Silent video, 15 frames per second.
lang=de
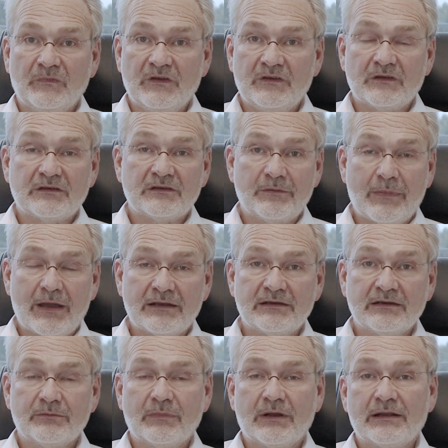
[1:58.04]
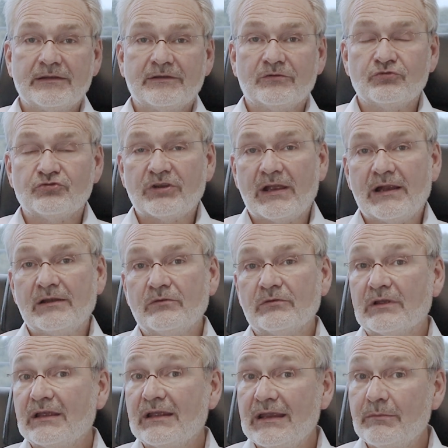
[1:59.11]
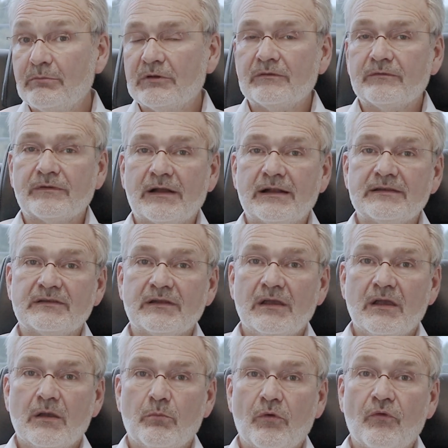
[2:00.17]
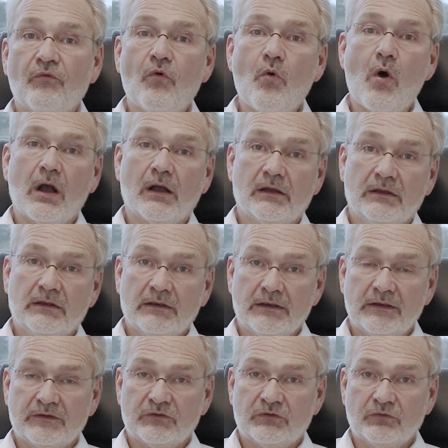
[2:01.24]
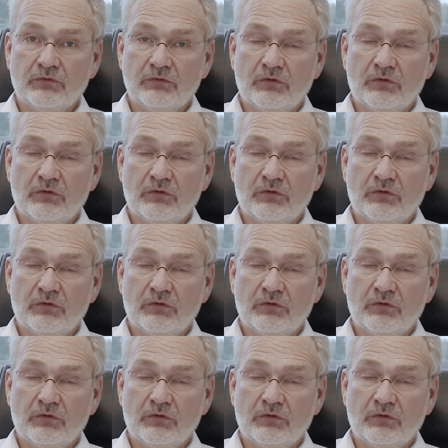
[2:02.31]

dieser Thematik mal zu stellen und gegebenenfalls, bevor es zu